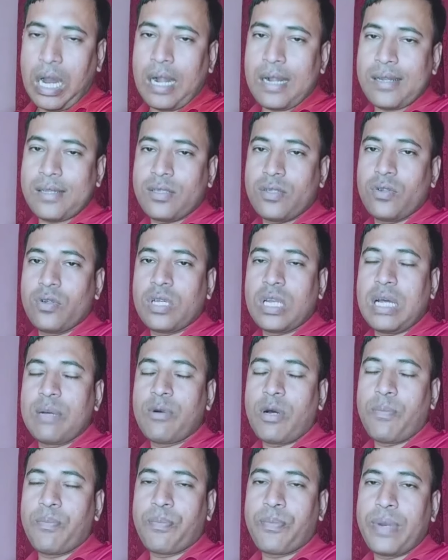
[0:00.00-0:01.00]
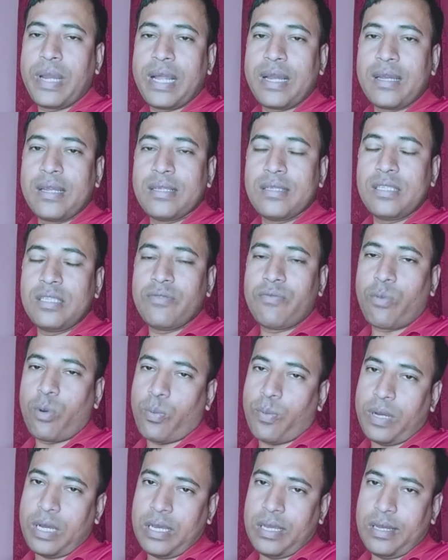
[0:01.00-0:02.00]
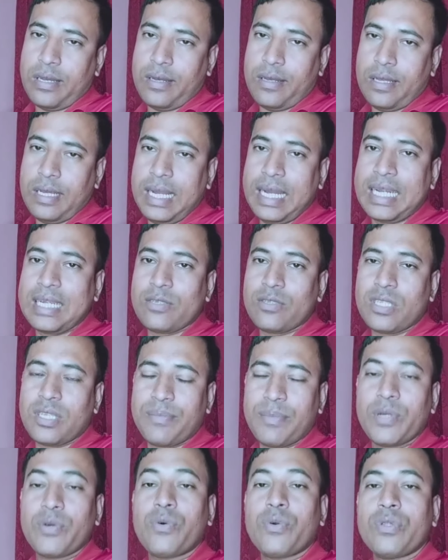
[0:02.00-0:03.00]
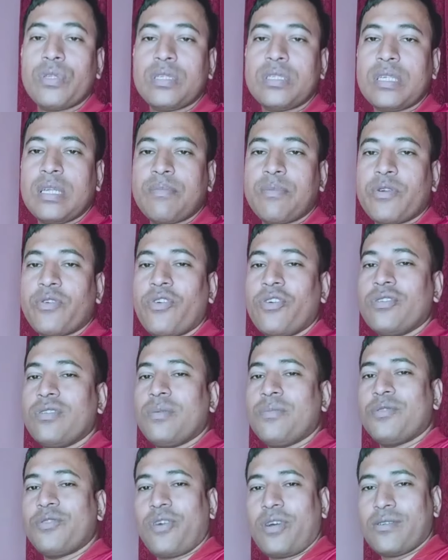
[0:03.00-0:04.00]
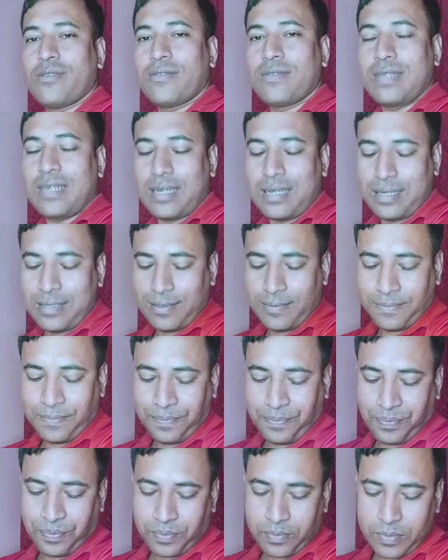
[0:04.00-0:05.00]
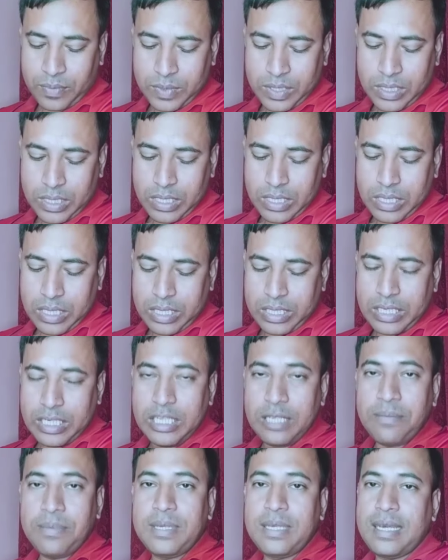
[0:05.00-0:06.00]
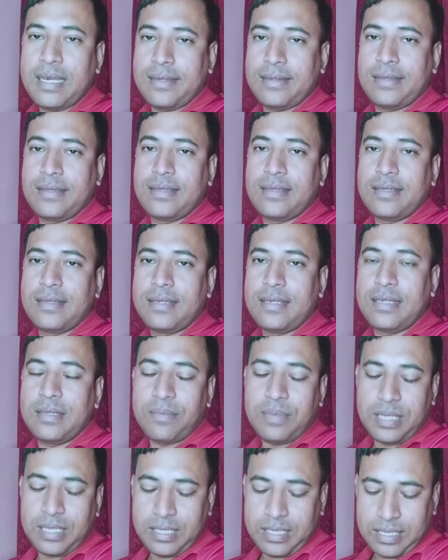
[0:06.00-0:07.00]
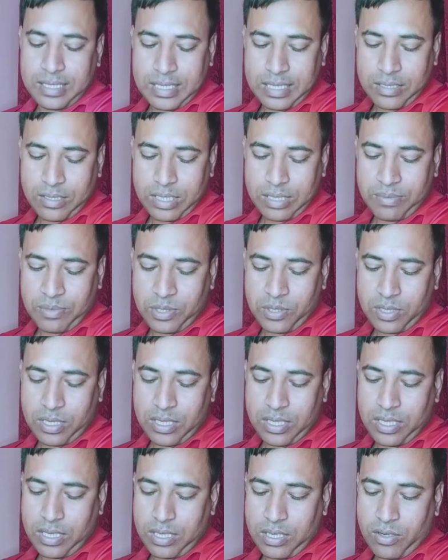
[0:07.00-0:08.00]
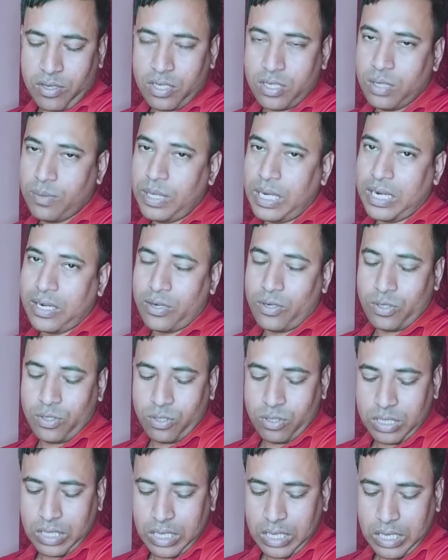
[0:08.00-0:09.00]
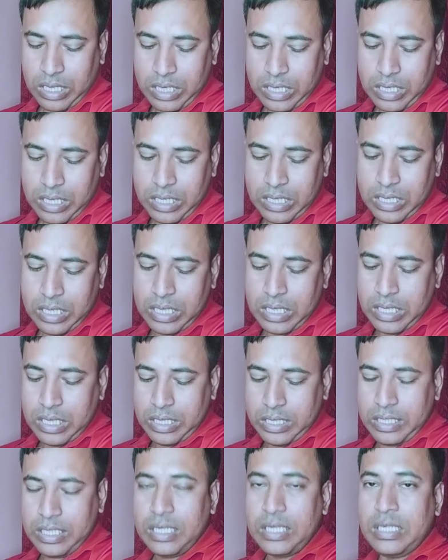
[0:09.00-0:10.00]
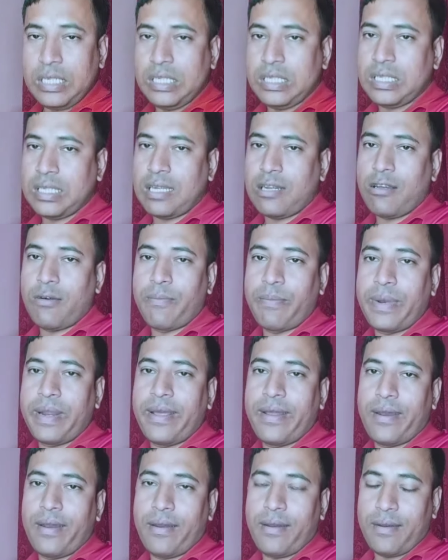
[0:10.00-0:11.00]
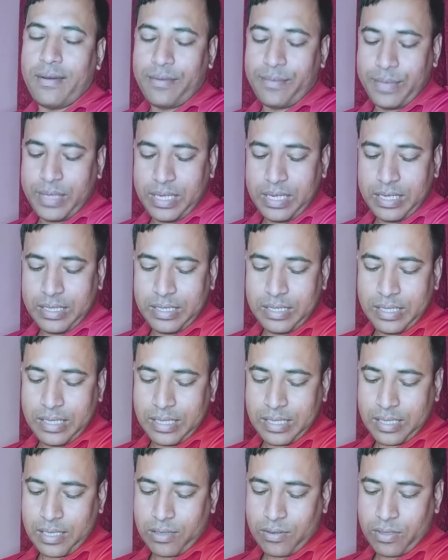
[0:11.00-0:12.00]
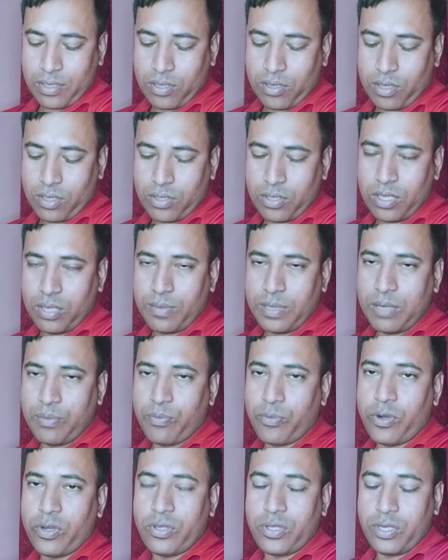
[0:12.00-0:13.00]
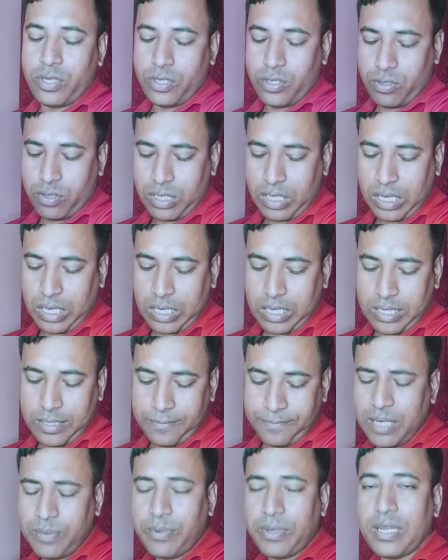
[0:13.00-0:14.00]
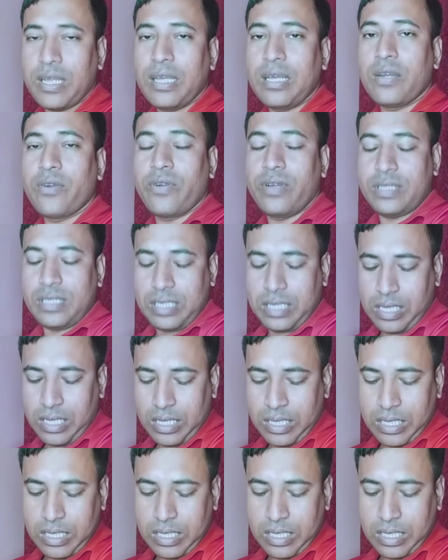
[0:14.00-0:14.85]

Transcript: আল্ট্রাসোনোগ্রাম অফ প্রেগনেন্সি প্রোফাইল এটা যদি আপনি করতে চান আপনার খরচ হবে ছয়শো টাকা টিভিএস টিভিএস স্ক্যান যদি আপনি করেন তাহলে খরচ হবে আঠারোশো টাকা সিটি স্ক্যান অফ ব্রেন ব্রেনের সিটি স্ক্যান করতে খরচ হতে পারে পঁয়ত্রিশশো টাকা এরপরে রয়েছে